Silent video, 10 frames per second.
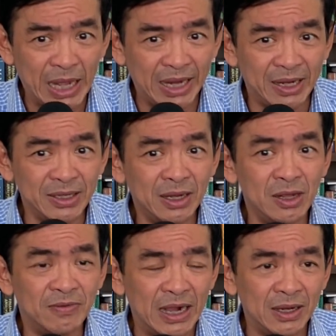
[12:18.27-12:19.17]
đây là những cái
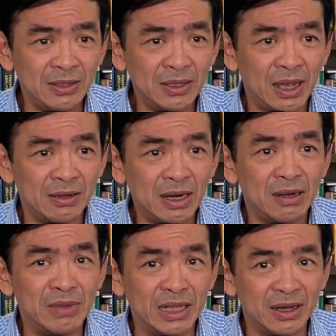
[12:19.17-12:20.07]
điều phản ứng uh, rất
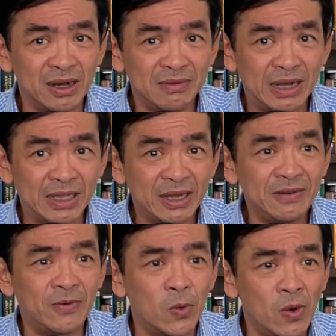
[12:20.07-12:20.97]
là bình thường và
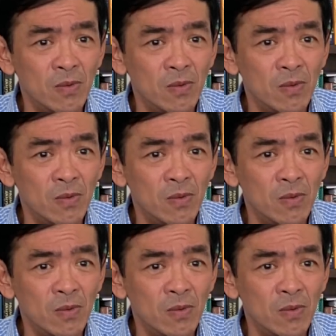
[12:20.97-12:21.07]
chính phủ